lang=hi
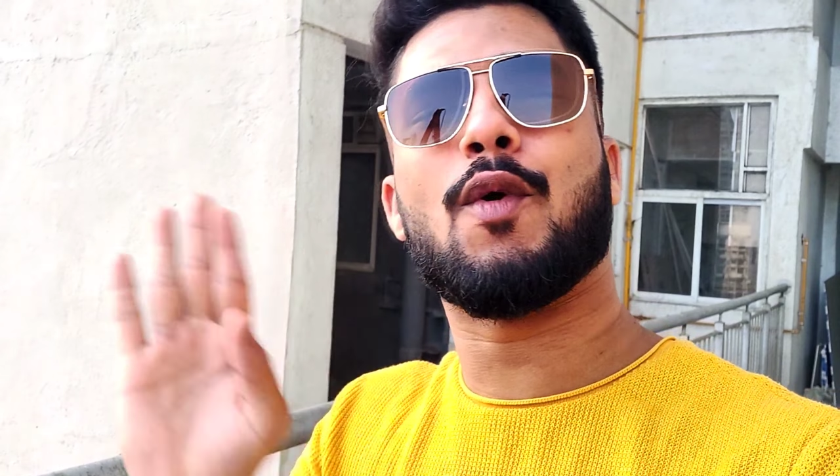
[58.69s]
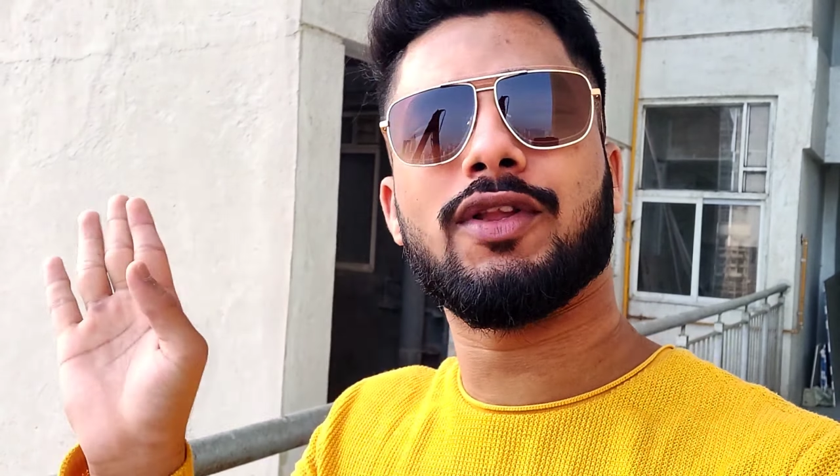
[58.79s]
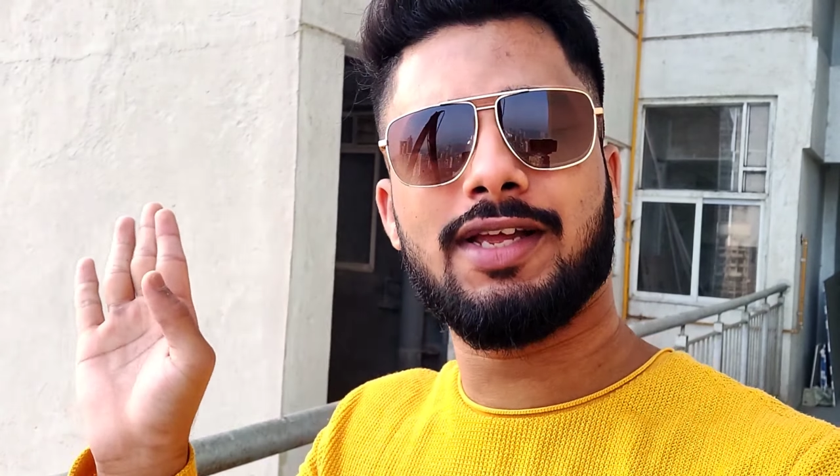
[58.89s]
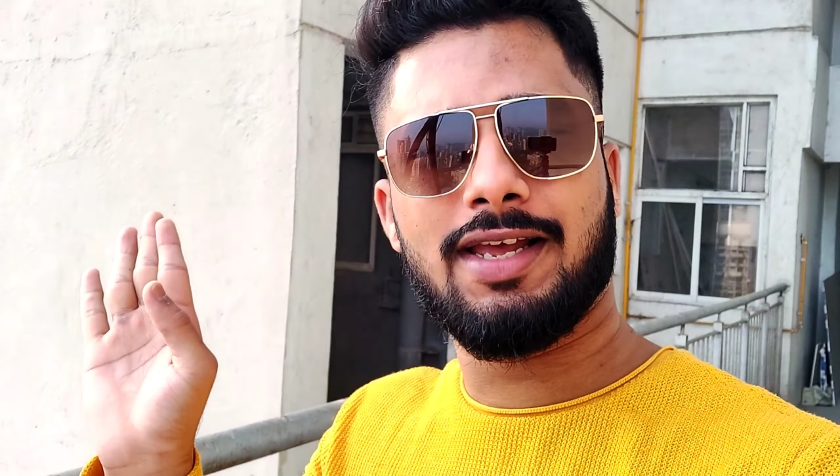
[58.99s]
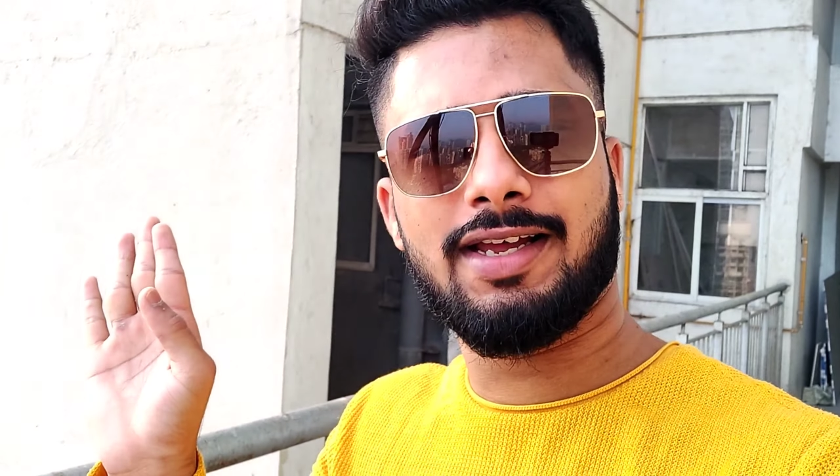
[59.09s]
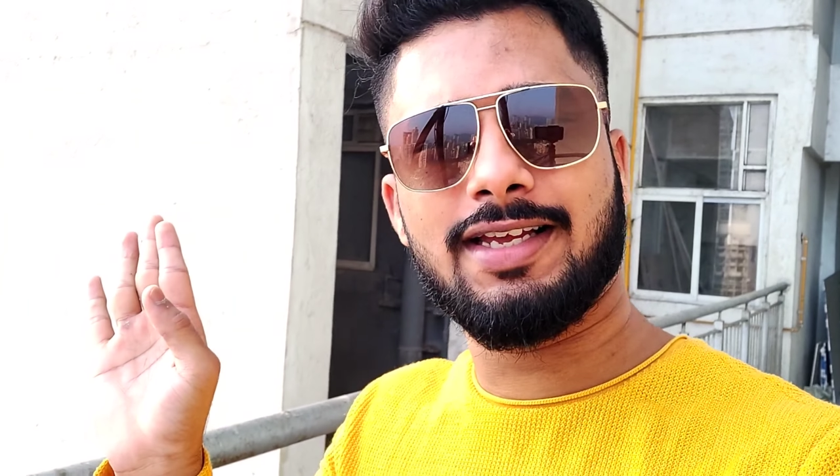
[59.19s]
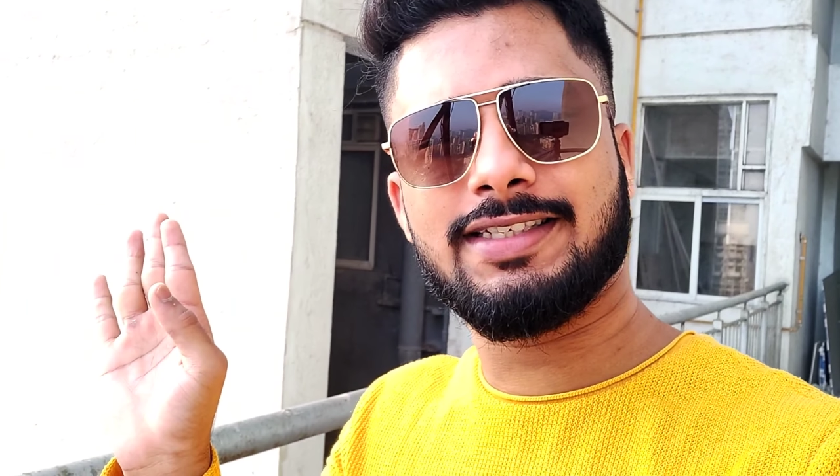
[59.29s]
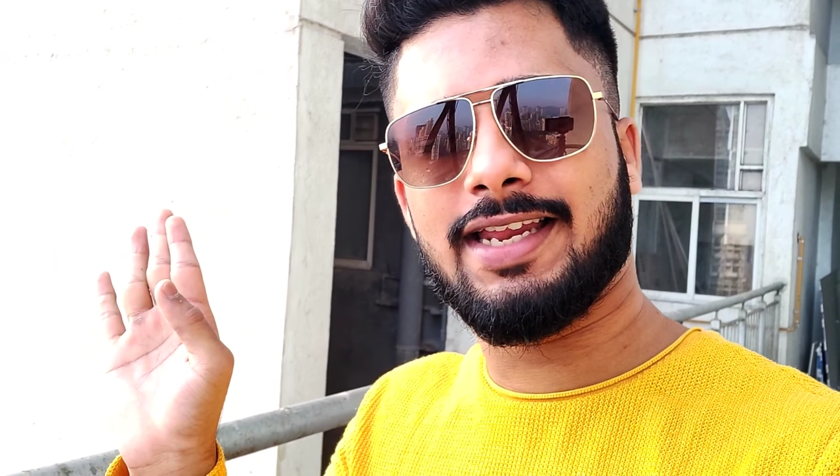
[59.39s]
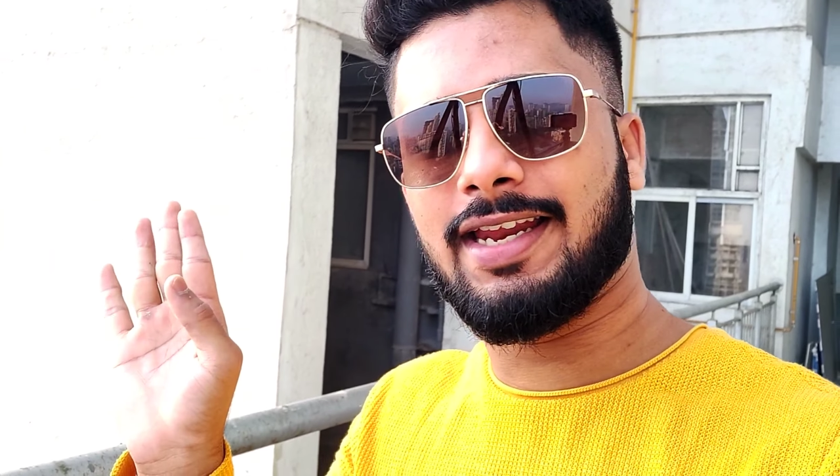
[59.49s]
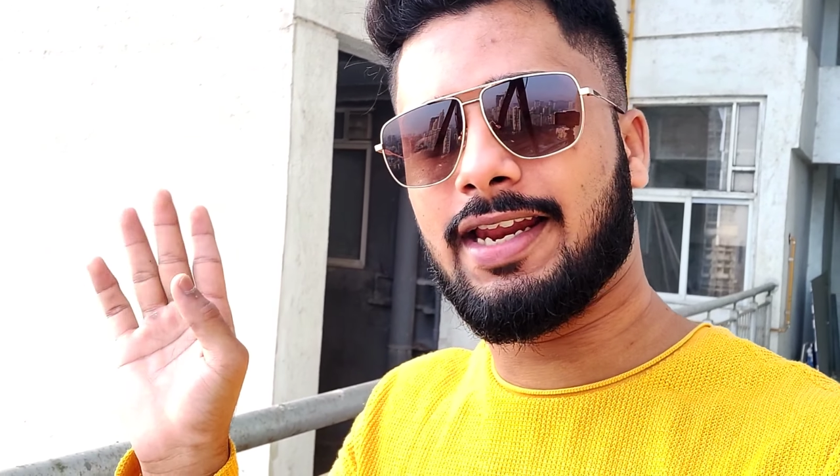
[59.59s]
बहुत अलग अलग
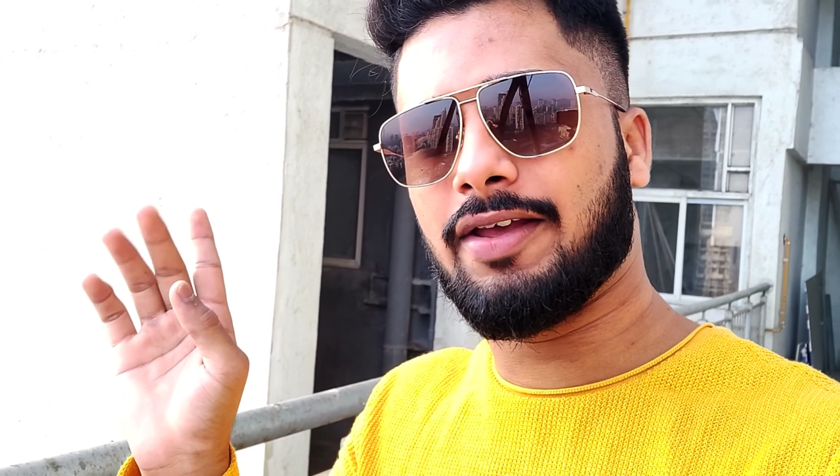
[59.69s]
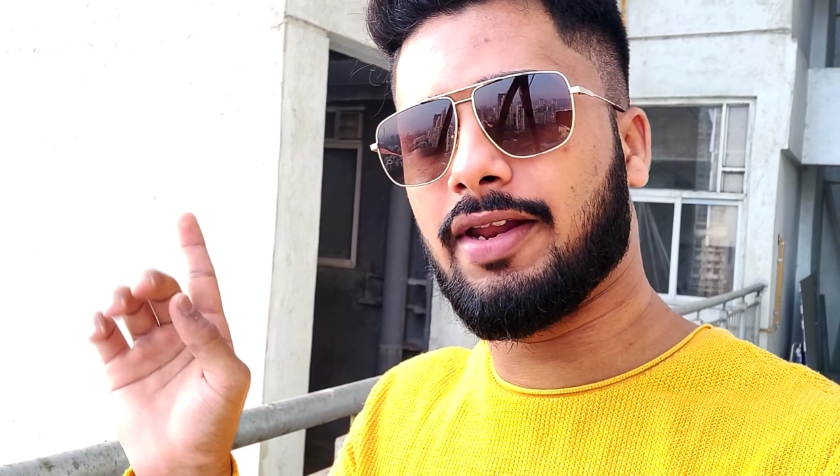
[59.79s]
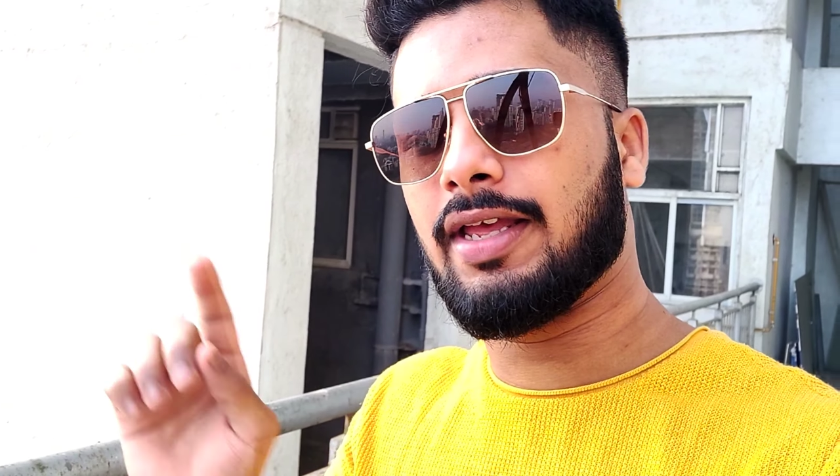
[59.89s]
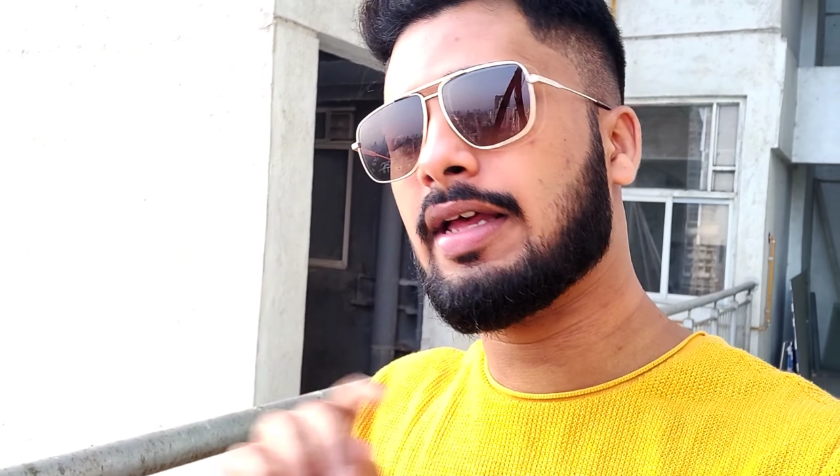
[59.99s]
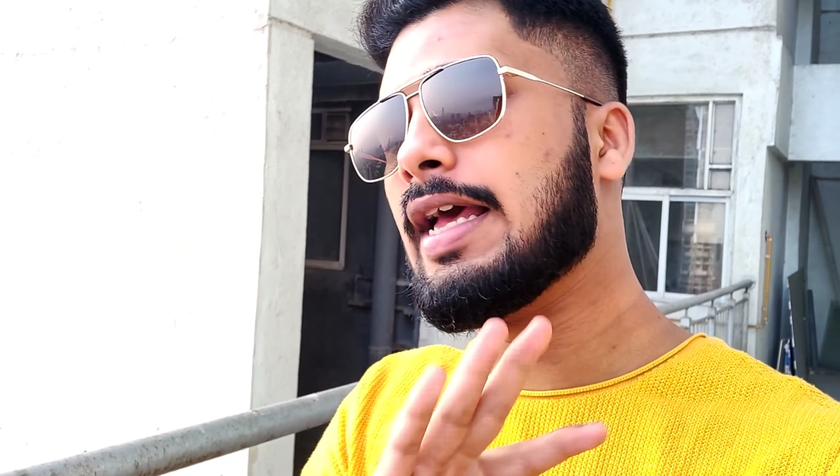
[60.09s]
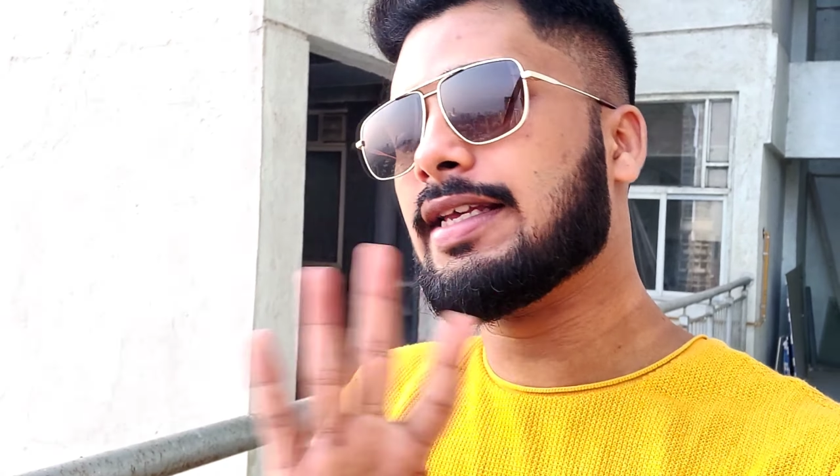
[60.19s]
चेहरे रहने वाले